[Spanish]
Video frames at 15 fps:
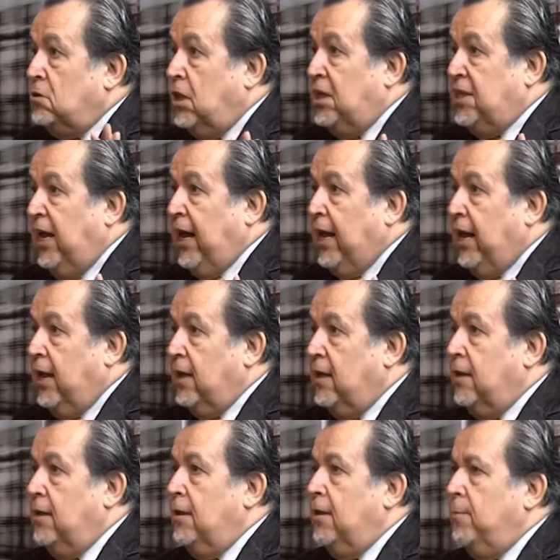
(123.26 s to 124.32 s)
tiquitaca.
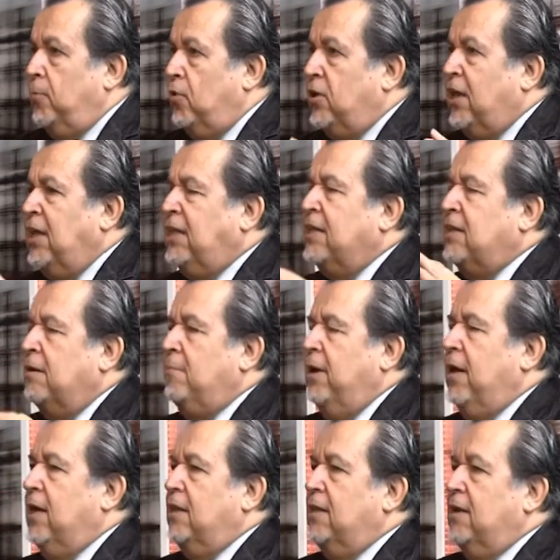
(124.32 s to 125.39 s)
¿Por qué este tema
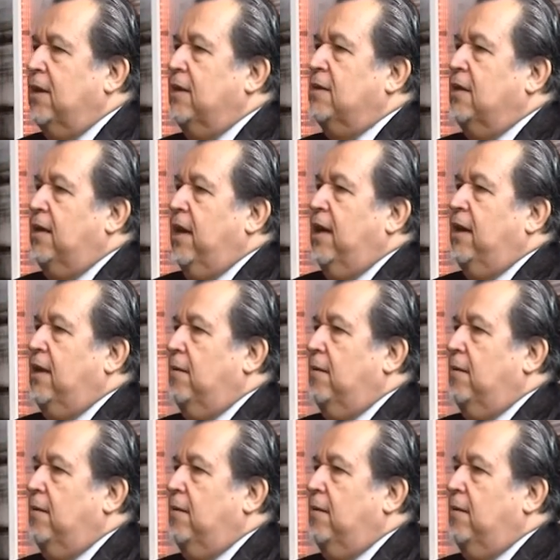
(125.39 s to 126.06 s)
que,